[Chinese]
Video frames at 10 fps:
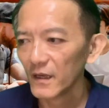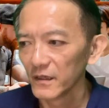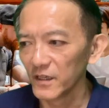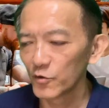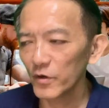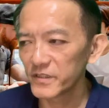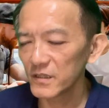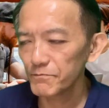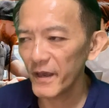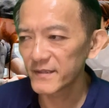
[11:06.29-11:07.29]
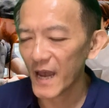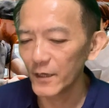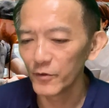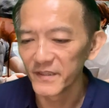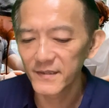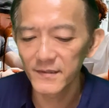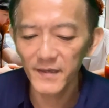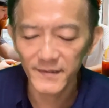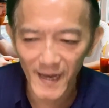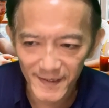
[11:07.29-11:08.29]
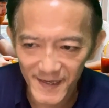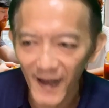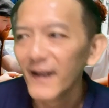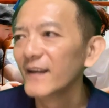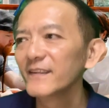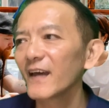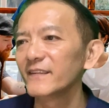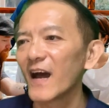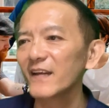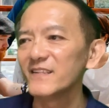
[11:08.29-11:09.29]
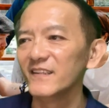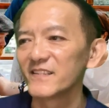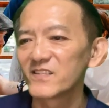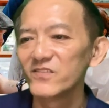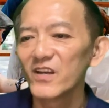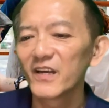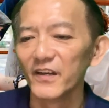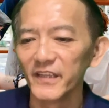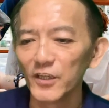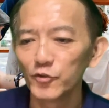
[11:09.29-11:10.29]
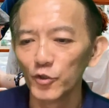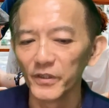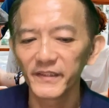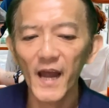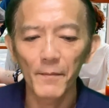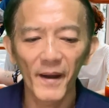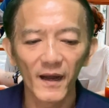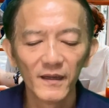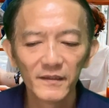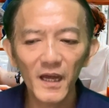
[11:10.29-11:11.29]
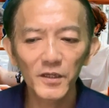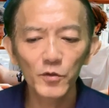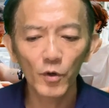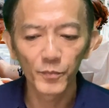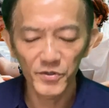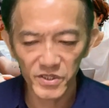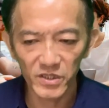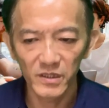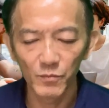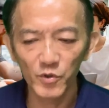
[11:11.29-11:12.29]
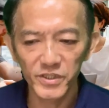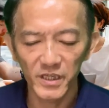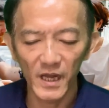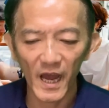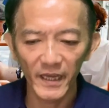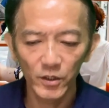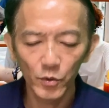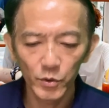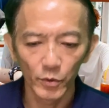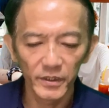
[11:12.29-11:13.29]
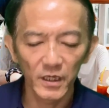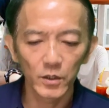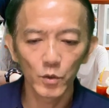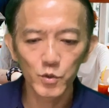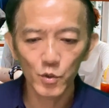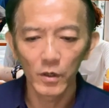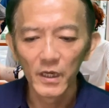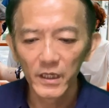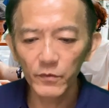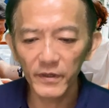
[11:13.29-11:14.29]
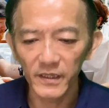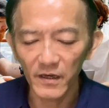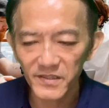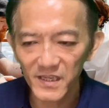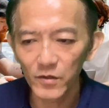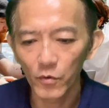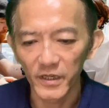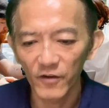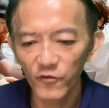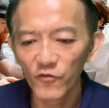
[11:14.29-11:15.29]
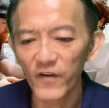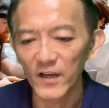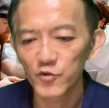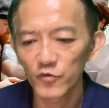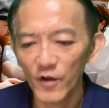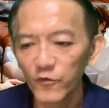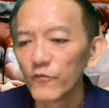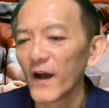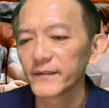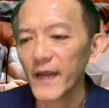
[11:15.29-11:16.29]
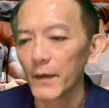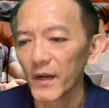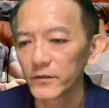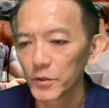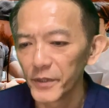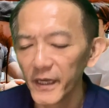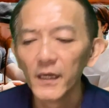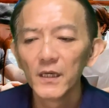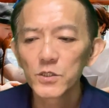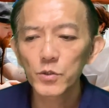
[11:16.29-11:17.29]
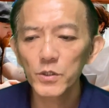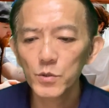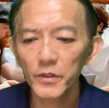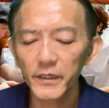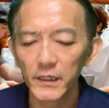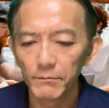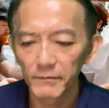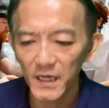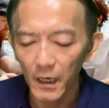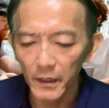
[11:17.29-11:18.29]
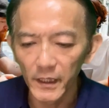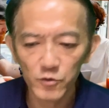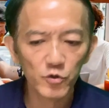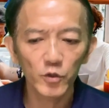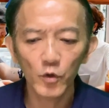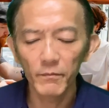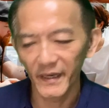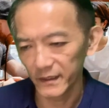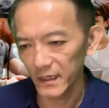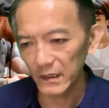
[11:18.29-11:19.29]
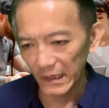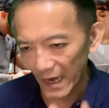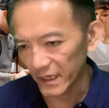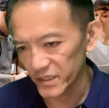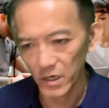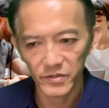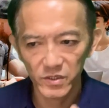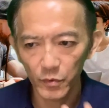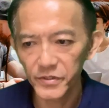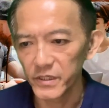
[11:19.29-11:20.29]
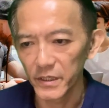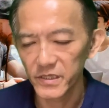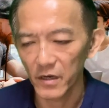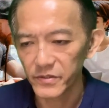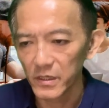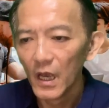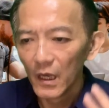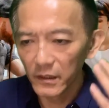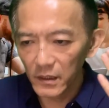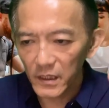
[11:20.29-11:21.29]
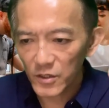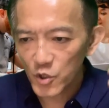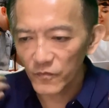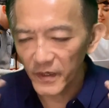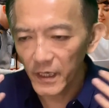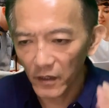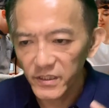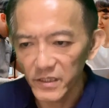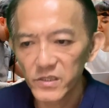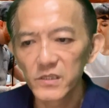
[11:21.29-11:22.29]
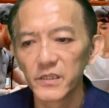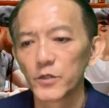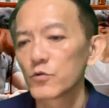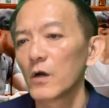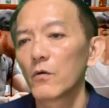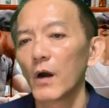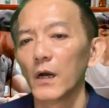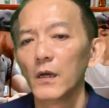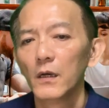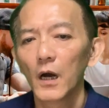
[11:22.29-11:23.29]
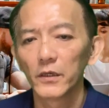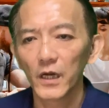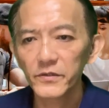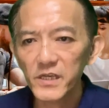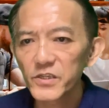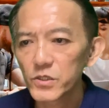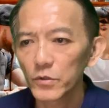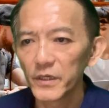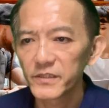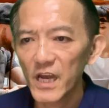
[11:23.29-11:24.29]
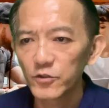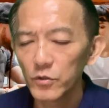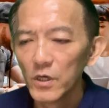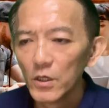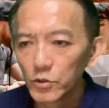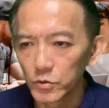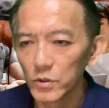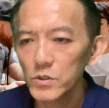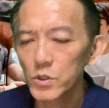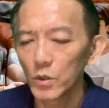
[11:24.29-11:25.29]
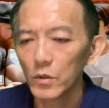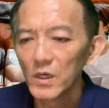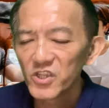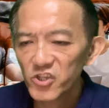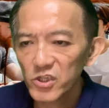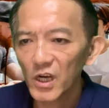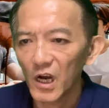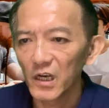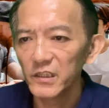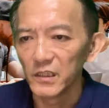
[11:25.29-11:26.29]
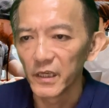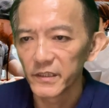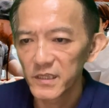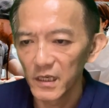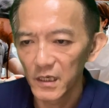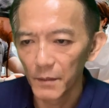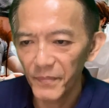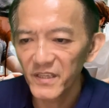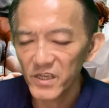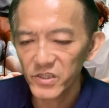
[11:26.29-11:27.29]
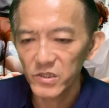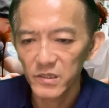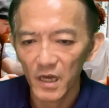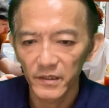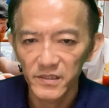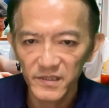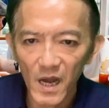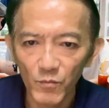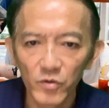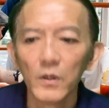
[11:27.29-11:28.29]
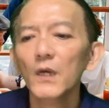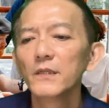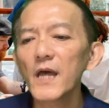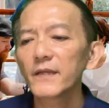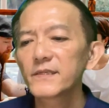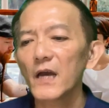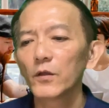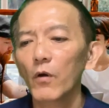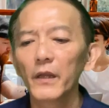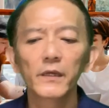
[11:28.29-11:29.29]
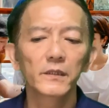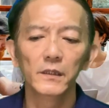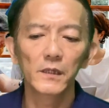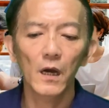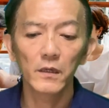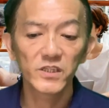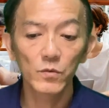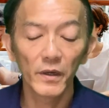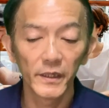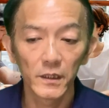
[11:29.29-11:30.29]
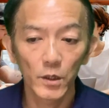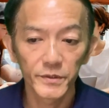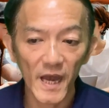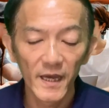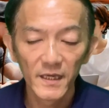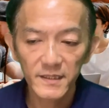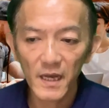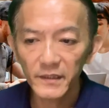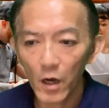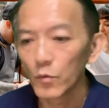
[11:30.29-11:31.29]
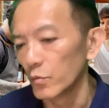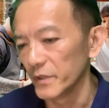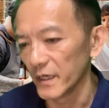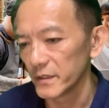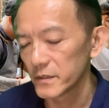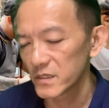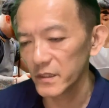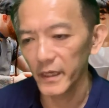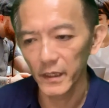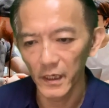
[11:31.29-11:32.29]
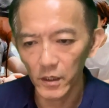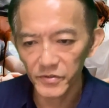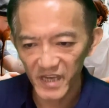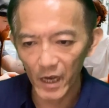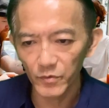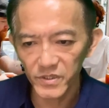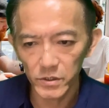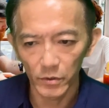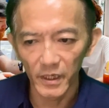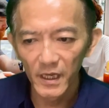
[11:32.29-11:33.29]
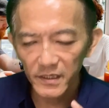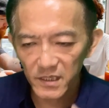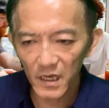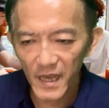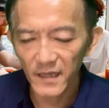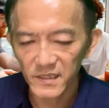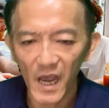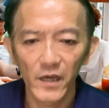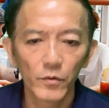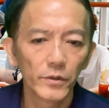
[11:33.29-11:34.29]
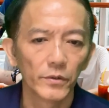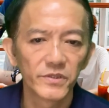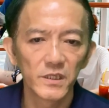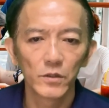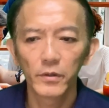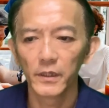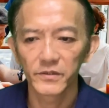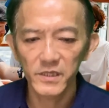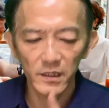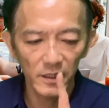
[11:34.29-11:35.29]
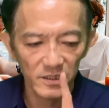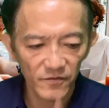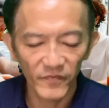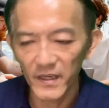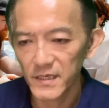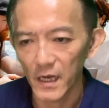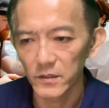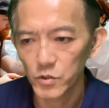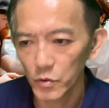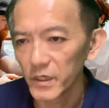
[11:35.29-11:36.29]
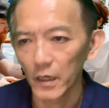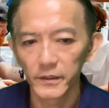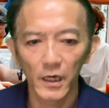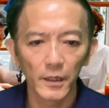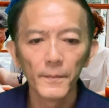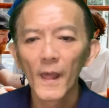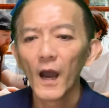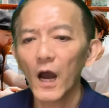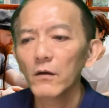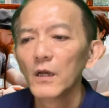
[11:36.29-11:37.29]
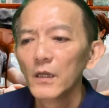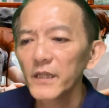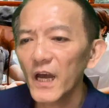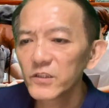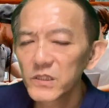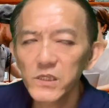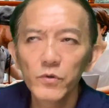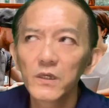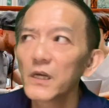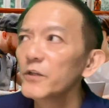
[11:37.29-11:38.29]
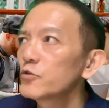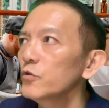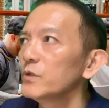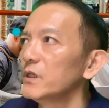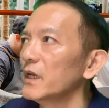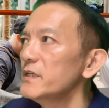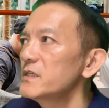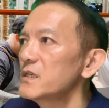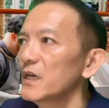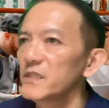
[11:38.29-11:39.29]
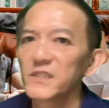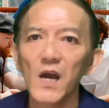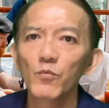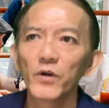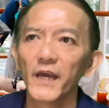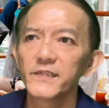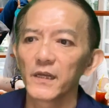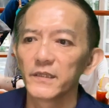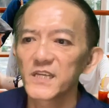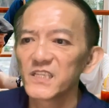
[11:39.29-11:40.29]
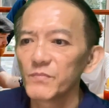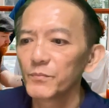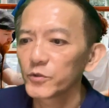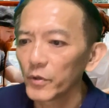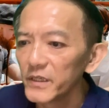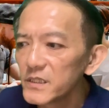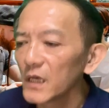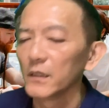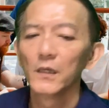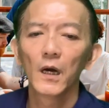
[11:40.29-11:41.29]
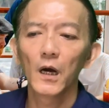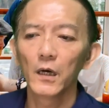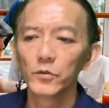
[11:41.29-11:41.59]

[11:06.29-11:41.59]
你如果已经被裁员失业在家，那你当然你的时间可能也许有一大把。那你如果不是，你目前呢还拥有一个工作，因为你要生活，你要付房租、要付房贷嘛，对不对？所以说呢，你可能最多每天两个小时或几个小时，你一定要充分了解自己的状况。啊，然后这时候呢，再去寻求适合你的这个倍增市场的项目。那这样的话呢，你要希望能够在三到五年之内呢，能够财务自由的，这样才会有机会哦。这一点是非常重要的啊。好，那至于更具体的一些项目来讲呢，在这边不推荐啊。